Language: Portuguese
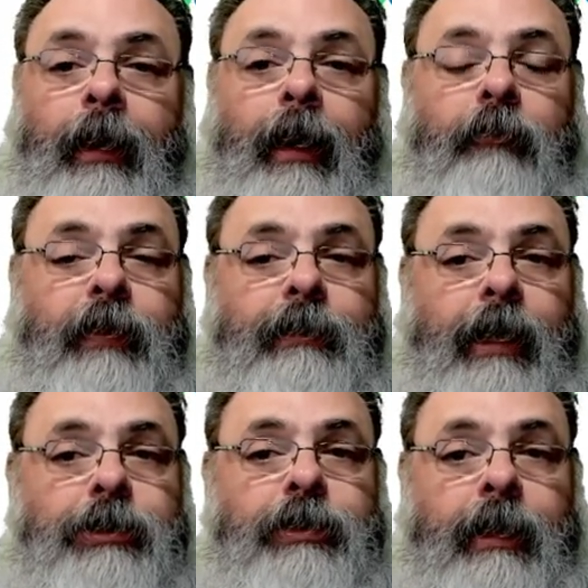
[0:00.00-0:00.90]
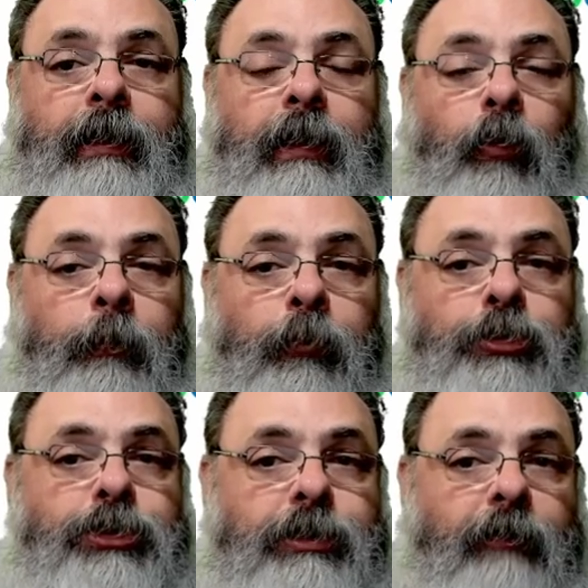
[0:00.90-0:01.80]
A verdade é que o
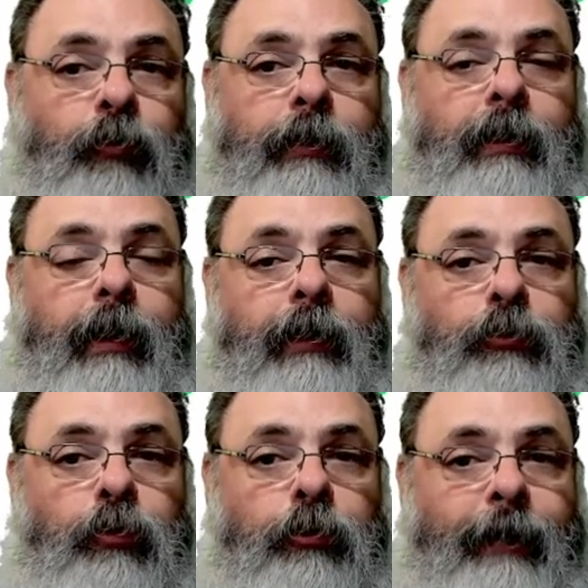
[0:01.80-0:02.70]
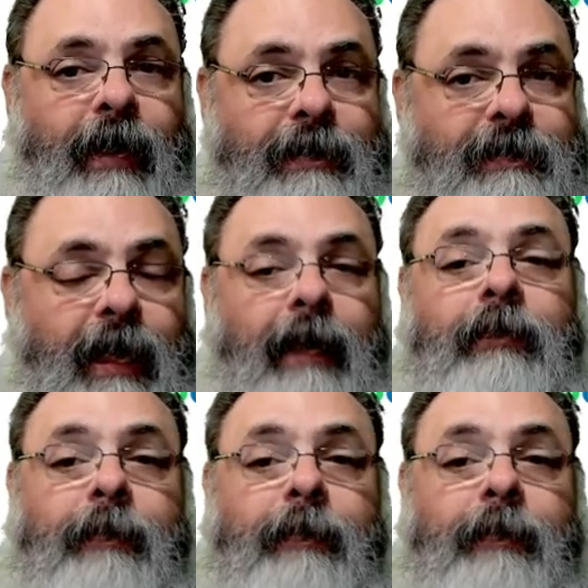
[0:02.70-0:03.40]
Putin já viu que ele entrou numa enrascada,